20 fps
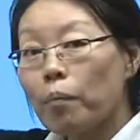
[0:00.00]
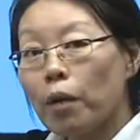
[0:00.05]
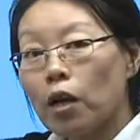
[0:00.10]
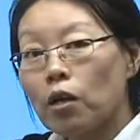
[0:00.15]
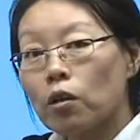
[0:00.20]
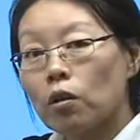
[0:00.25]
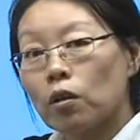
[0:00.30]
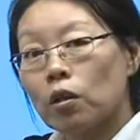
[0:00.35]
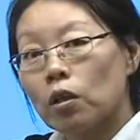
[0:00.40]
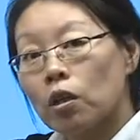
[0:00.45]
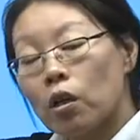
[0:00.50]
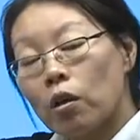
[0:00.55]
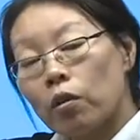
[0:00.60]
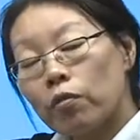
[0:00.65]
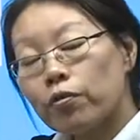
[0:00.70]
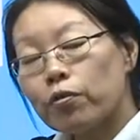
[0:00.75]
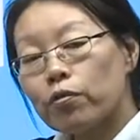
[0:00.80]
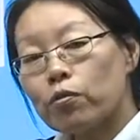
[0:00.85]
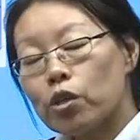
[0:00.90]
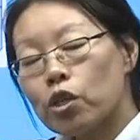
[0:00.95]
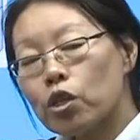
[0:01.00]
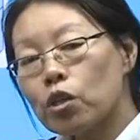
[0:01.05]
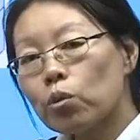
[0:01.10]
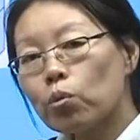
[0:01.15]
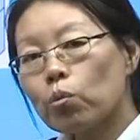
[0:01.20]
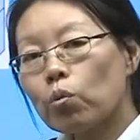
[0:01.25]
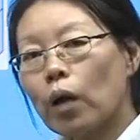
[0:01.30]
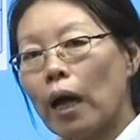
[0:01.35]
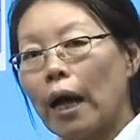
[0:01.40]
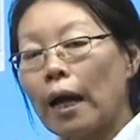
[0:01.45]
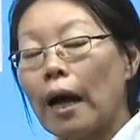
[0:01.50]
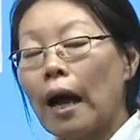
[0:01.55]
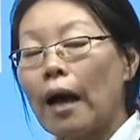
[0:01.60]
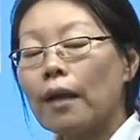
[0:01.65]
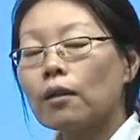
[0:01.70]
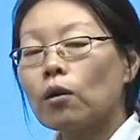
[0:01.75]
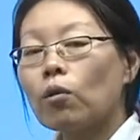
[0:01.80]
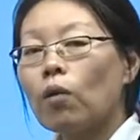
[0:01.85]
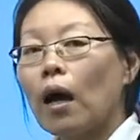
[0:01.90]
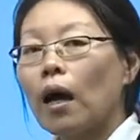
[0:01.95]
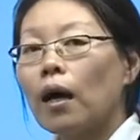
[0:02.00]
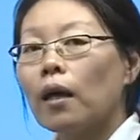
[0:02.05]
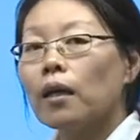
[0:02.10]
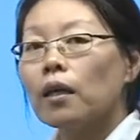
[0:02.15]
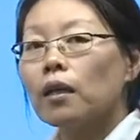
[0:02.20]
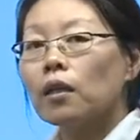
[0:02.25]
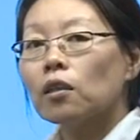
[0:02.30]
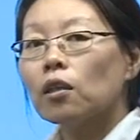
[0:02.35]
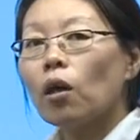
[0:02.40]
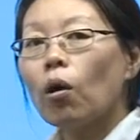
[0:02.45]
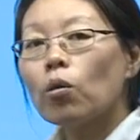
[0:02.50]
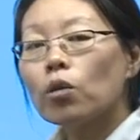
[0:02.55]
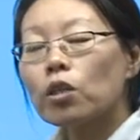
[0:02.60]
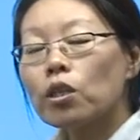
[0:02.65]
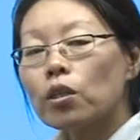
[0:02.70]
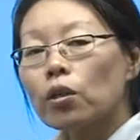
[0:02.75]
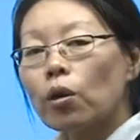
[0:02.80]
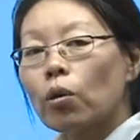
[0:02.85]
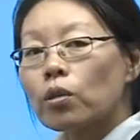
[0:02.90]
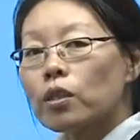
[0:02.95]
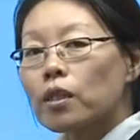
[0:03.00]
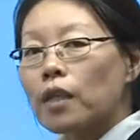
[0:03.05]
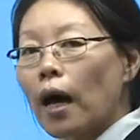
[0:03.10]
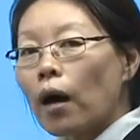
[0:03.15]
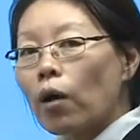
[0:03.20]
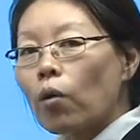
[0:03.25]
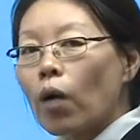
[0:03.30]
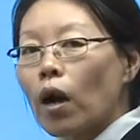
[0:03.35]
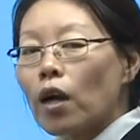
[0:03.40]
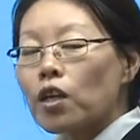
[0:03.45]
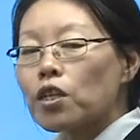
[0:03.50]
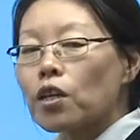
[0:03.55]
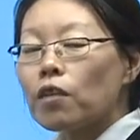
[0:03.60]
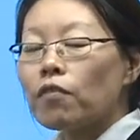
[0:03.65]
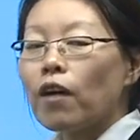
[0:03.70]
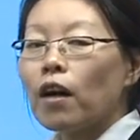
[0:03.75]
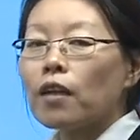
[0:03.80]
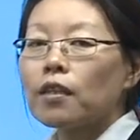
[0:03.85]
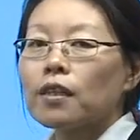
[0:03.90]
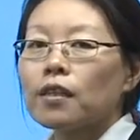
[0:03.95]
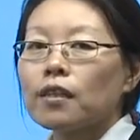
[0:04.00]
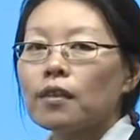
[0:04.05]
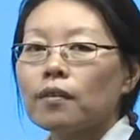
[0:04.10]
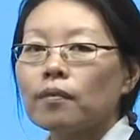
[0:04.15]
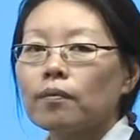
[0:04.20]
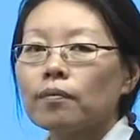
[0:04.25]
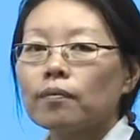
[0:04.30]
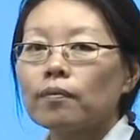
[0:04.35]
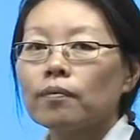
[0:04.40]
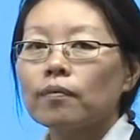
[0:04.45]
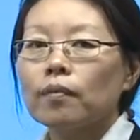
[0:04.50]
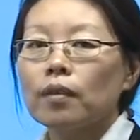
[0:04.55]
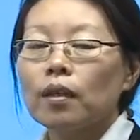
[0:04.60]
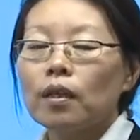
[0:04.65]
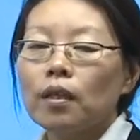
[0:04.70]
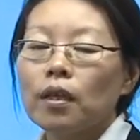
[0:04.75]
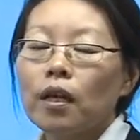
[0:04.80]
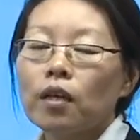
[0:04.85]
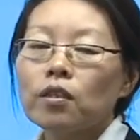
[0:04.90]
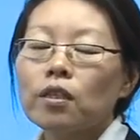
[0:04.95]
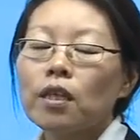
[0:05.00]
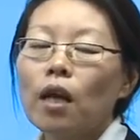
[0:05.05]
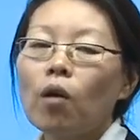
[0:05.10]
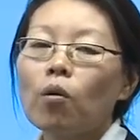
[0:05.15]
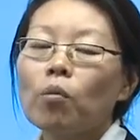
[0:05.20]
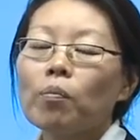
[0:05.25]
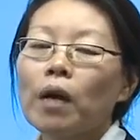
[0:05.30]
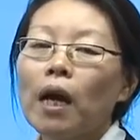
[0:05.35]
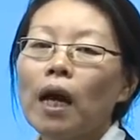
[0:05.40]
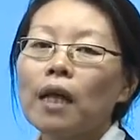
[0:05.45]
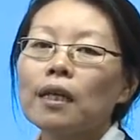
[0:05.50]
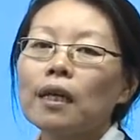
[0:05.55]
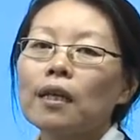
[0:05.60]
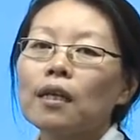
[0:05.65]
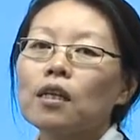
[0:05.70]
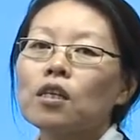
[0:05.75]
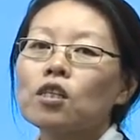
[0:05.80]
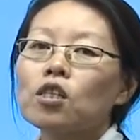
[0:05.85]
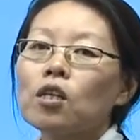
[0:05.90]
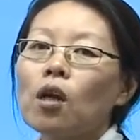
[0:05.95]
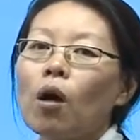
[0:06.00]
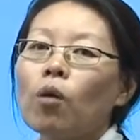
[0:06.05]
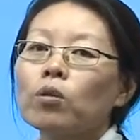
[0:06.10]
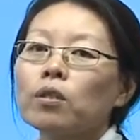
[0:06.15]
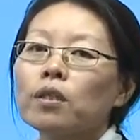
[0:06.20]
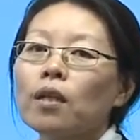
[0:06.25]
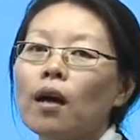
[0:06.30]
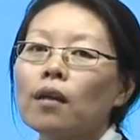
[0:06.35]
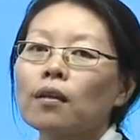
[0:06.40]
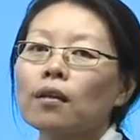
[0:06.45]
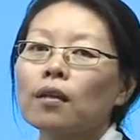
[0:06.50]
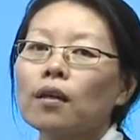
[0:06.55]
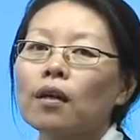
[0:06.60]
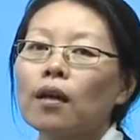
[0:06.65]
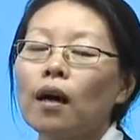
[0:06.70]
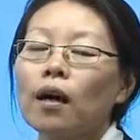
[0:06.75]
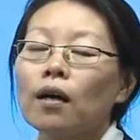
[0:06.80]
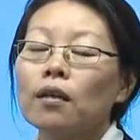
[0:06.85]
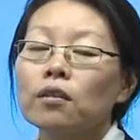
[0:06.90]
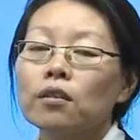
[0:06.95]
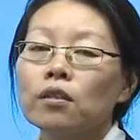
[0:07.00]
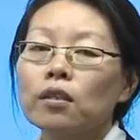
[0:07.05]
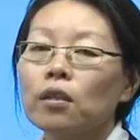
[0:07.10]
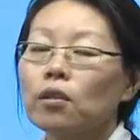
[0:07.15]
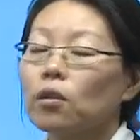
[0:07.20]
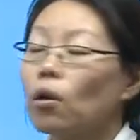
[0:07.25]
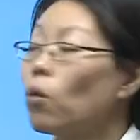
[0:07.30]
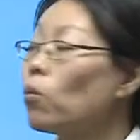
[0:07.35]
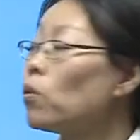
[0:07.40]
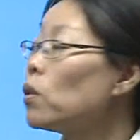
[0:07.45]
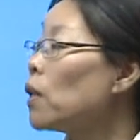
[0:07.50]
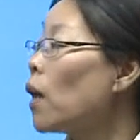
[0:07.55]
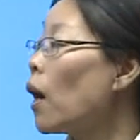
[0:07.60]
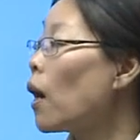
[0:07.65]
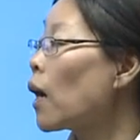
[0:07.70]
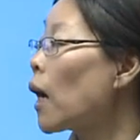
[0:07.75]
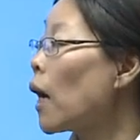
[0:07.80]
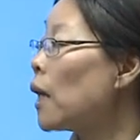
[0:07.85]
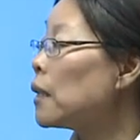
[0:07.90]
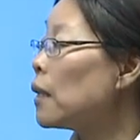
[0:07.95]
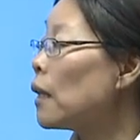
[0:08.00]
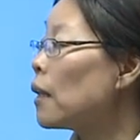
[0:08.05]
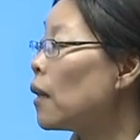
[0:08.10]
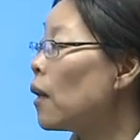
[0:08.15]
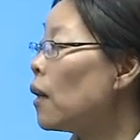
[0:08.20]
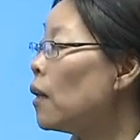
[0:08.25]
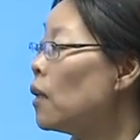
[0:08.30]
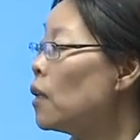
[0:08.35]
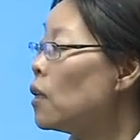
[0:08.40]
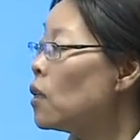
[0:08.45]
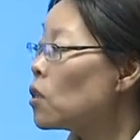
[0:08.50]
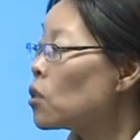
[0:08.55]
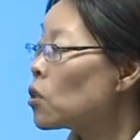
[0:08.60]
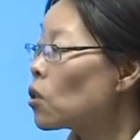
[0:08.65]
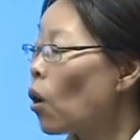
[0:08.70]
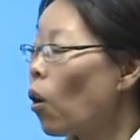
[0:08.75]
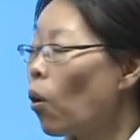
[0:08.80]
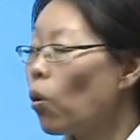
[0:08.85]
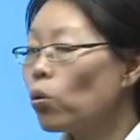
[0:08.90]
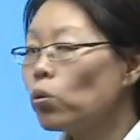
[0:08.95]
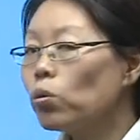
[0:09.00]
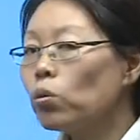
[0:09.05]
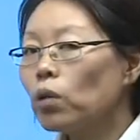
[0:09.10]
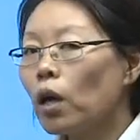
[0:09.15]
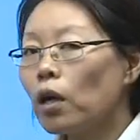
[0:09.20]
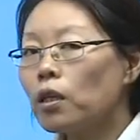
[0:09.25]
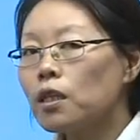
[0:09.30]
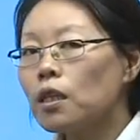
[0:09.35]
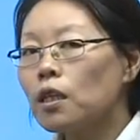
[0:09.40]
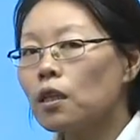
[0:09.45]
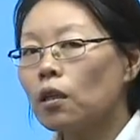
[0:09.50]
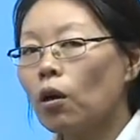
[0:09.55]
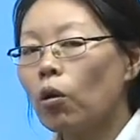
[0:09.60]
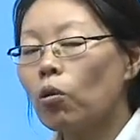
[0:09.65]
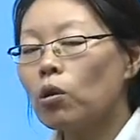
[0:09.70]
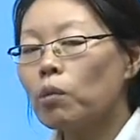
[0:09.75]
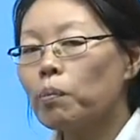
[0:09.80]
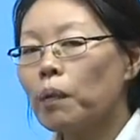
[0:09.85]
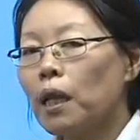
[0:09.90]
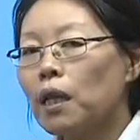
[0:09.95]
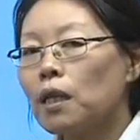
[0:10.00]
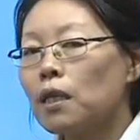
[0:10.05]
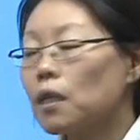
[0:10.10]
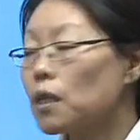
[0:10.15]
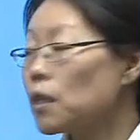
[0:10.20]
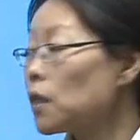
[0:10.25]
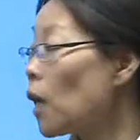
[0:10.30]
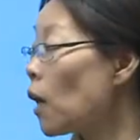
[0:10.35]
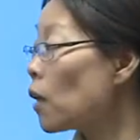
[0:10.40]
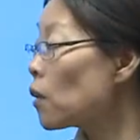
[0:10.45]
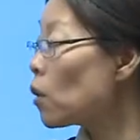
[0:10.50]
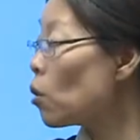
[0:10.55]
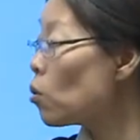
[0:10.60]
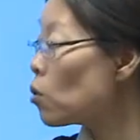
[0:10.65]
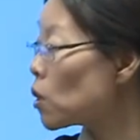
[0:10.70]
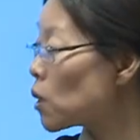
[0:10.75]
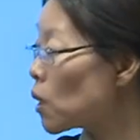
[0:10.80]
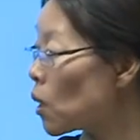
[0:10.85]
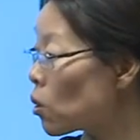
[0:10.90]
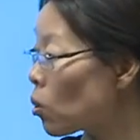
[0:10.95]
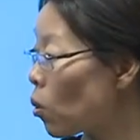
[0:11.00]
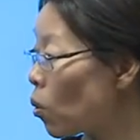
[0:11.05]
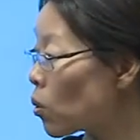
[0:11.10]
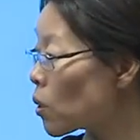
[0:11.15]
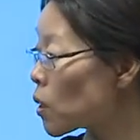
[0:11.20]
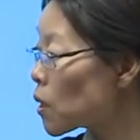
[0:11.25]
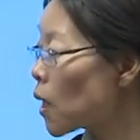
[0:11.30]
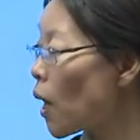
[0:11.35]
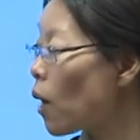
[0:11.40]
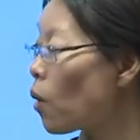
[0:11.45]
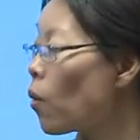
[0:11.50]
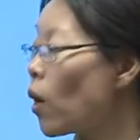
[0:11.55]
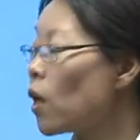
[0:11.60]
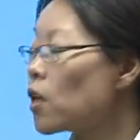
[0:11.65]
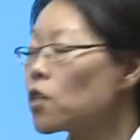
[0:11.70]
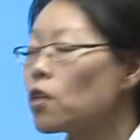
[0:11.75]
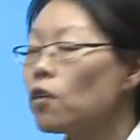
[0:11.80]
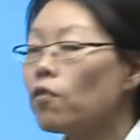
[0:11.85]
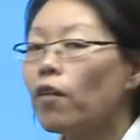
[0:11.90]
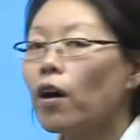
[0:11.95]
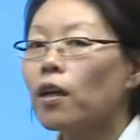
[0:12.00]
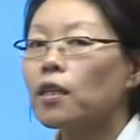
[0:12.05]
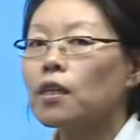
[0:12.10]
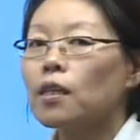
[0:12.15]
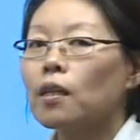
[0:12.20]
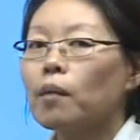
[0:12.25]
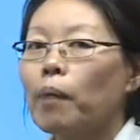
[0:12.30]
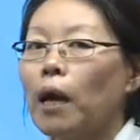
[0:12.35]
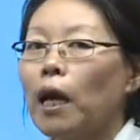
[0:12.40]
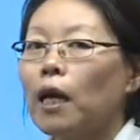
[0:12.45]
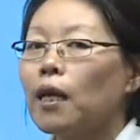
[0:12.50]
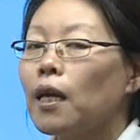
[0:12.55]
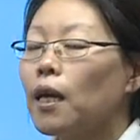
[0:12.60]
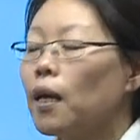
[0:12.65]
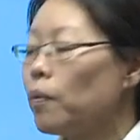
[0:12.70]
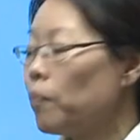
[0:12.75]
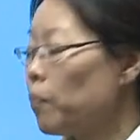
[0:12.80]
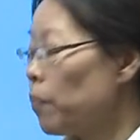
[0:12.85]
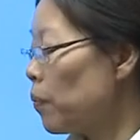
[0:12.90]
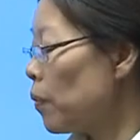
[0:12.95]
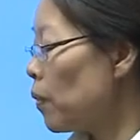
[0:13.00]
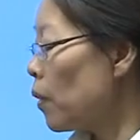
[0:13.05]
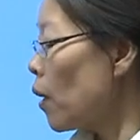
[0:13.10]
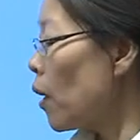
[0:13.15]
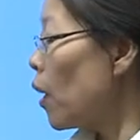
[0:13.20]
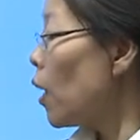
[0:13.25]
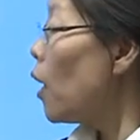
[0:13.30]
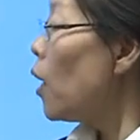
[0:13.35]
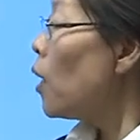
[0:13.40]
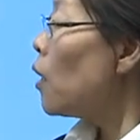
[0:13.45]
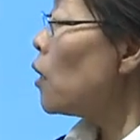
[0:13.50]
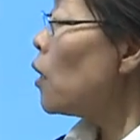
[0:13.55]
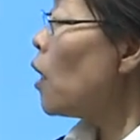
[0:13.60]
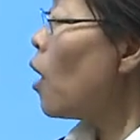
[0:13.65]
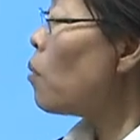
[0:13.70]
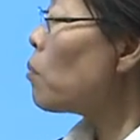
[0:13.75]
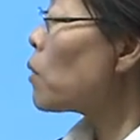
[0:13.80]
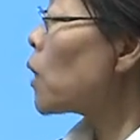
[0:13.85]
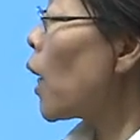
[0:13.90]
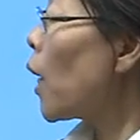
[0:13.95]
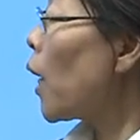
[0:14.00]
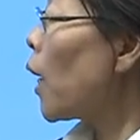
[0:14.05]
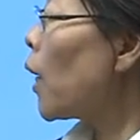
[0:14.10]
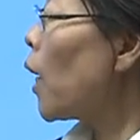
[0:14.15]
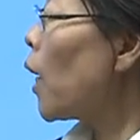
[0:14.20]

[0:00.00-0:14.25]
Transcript: 边俯视图来看的话，都是有三块正方体，也是像我们看见那个照相的那个镜头一样看见的。投入到镜头里边的影像都是这种三块正方体的排列。那我们再来